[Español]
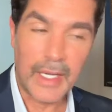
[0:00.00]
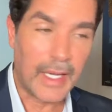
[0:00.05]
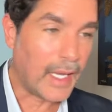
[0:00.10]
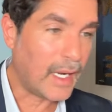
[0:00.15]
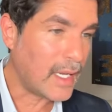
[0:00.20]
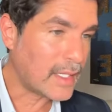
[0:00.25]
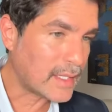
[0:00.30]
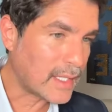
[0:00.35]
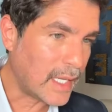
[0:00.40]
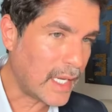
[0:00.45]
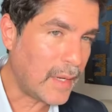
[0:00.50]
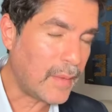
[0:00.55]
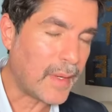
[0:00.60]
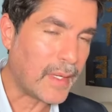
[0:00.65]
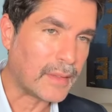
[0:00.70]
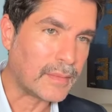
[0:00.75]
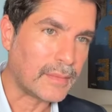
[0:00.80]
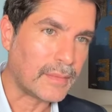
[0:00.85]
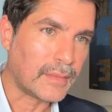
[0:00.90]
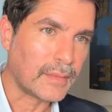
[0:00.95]
¿Quién la
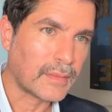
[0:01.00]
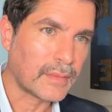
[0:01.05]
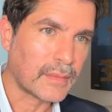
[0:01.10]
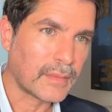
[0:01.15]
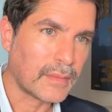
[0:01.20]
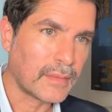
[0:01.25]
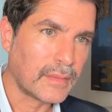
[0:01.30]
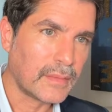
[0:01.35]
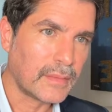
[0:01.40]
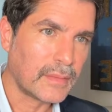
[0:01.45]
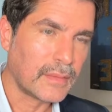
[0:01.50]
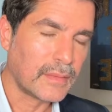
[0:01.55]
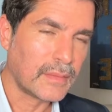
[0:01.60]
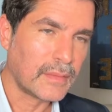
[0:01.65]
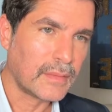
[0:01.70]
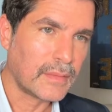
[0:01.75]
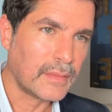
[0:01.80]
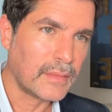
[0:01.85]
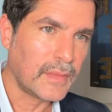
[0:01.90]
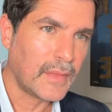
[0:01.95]
escribe?
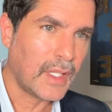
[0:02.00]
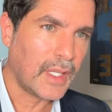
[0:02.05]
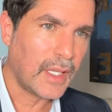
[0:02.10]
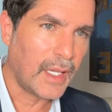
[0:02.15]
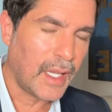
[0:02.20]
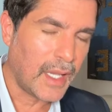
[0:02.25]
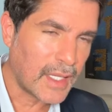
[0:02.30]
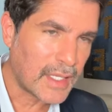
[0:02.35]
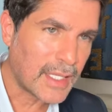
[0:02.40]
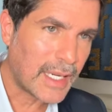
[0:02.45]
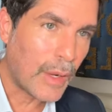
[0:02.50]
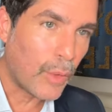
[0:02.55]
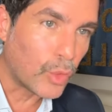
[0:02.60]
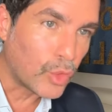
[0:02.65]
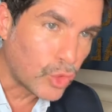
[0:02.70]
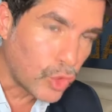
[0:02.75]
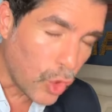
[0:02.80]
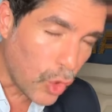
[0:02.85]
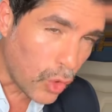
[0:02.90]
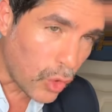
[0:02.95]
¿Quién es el
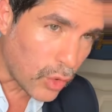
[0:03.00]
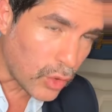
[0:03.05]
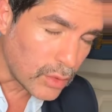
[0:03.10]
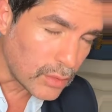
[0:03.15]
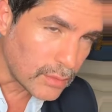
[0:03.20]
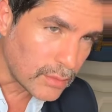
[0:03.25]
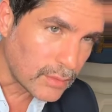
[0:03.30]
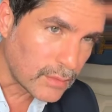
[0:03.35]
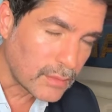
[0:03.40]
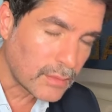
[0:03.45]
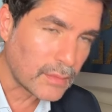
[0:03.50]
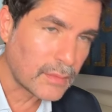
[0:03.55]
autor?